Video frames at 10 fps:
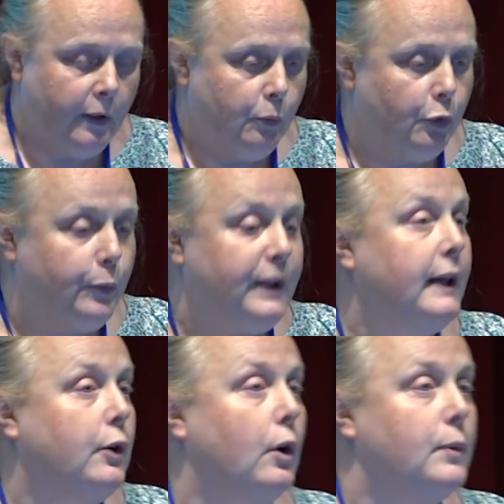pour se mettre
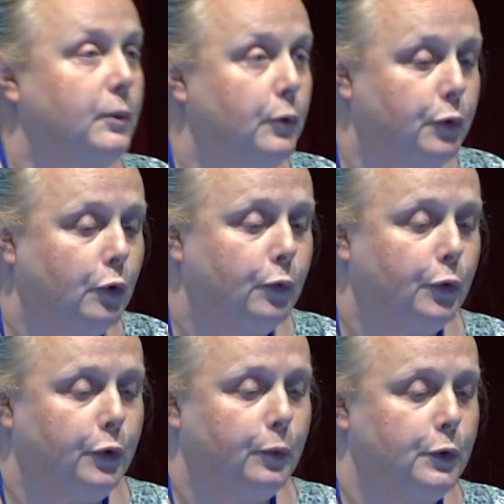d'accord un petit peu sur le
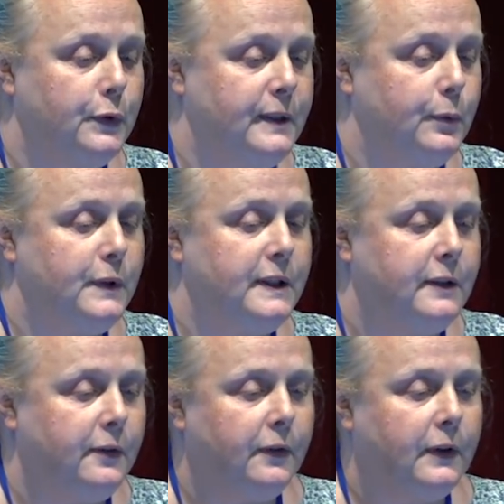fonctionnement du
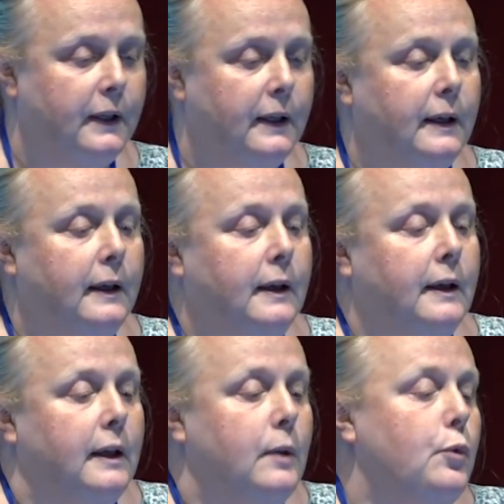dispositif.
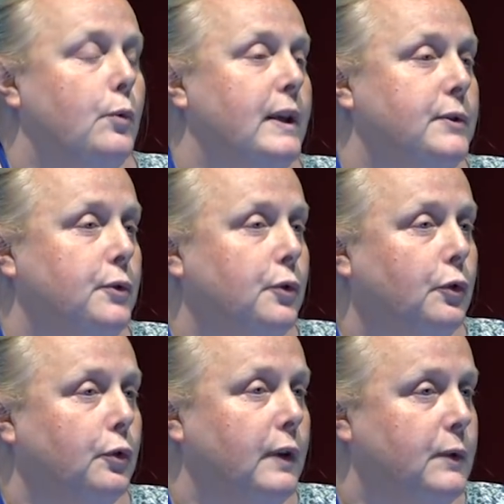Et puis bien
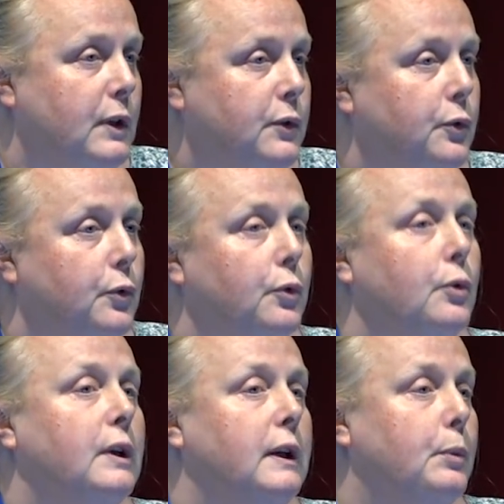sûr, de façon à ce que
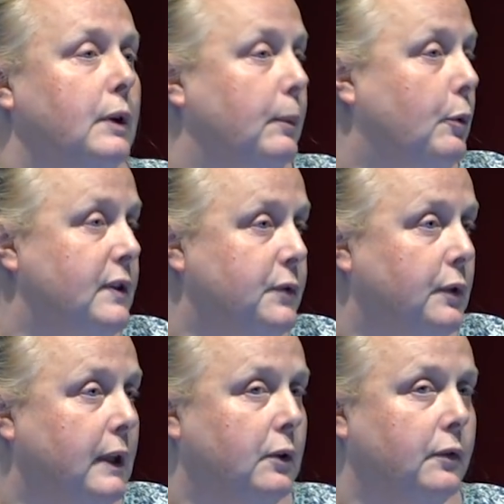les,
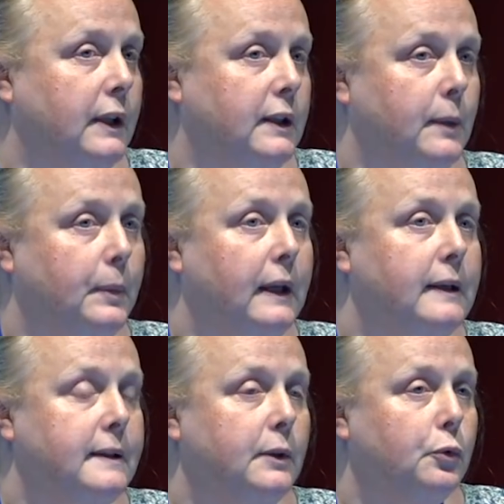professionnels en fait, qui prennent
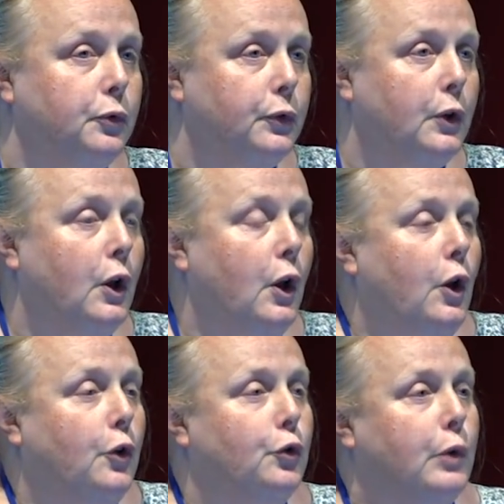les écoutes
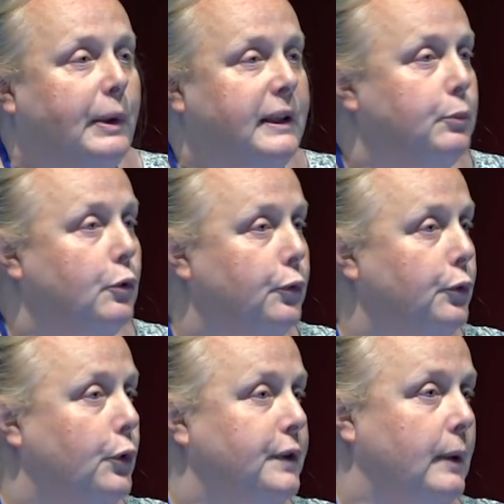ne soient pas
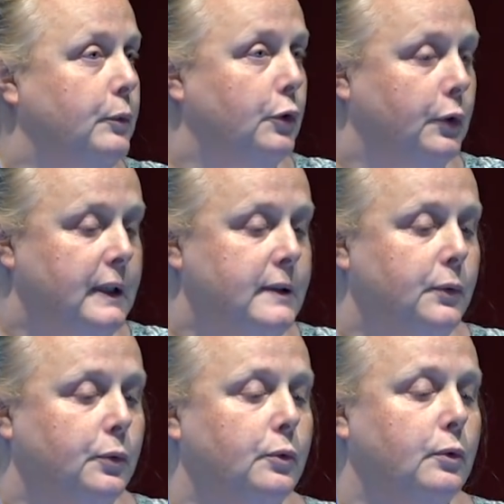dépourvus en termes
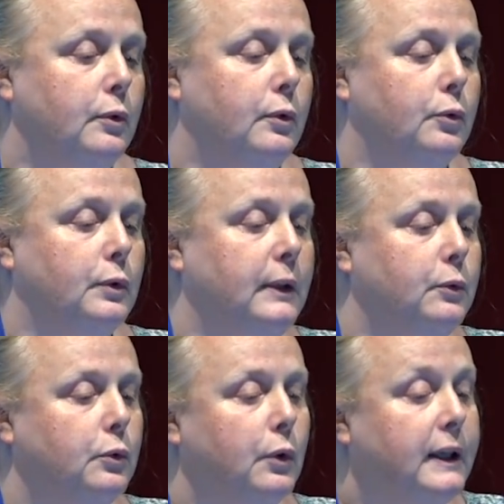d'orientation, euh, on a
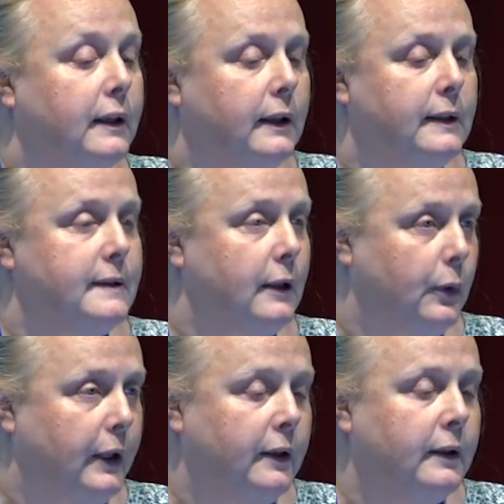donc créé des
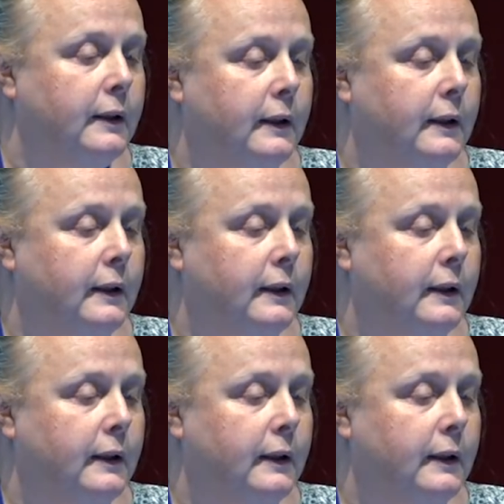annuaires